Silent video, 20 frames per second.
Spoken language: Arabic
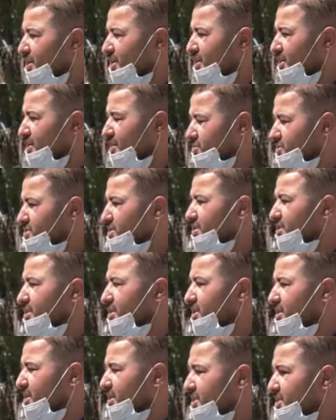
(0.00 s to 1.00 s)
عليه لو وصلنا
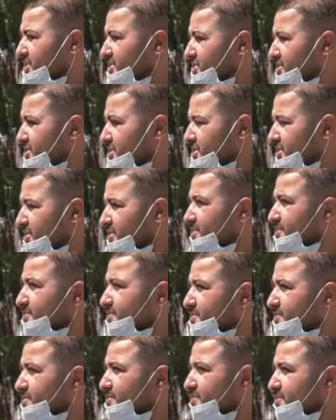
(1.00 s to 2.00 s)
لهيك إشي
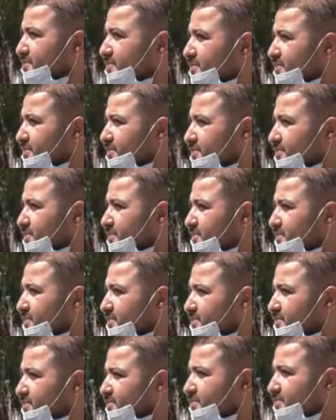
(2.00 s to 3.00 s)
كم استغرق
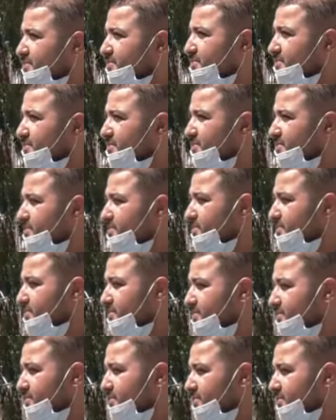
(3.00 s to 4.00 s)
منكم وقت لحتى
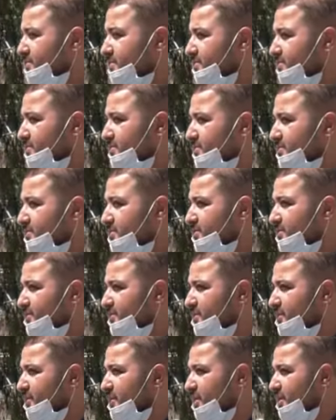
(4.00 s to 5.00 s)
صار وجهز وافتتحتوه؟